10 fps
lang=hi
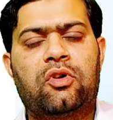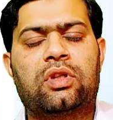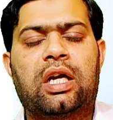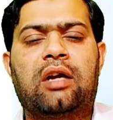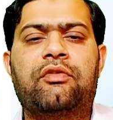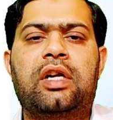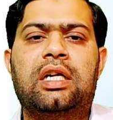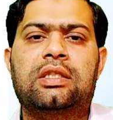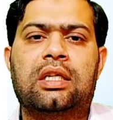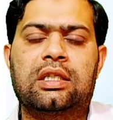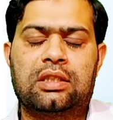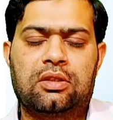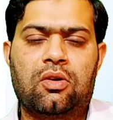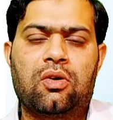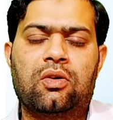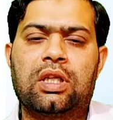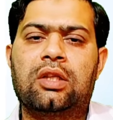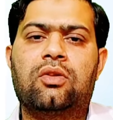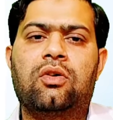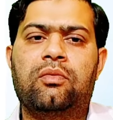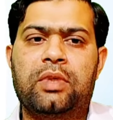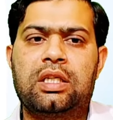होता है या फिर एड्स से ग्रसित लोग होते हैं तो